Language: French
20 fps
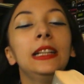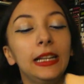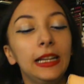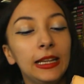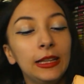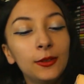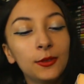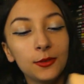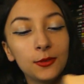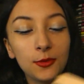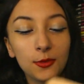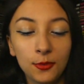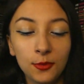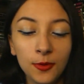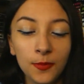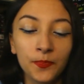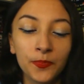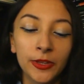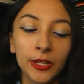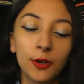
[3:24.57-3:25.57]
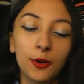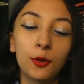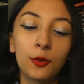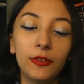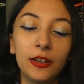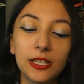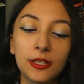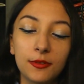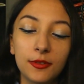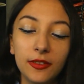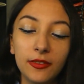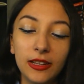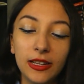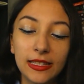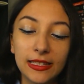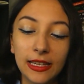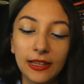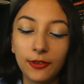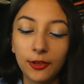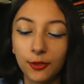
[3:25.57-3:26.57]
Et donc, du coup, on va suivre
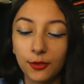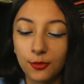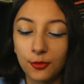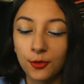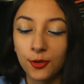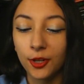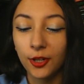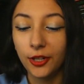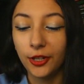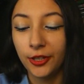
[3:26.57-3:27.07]
les aventures.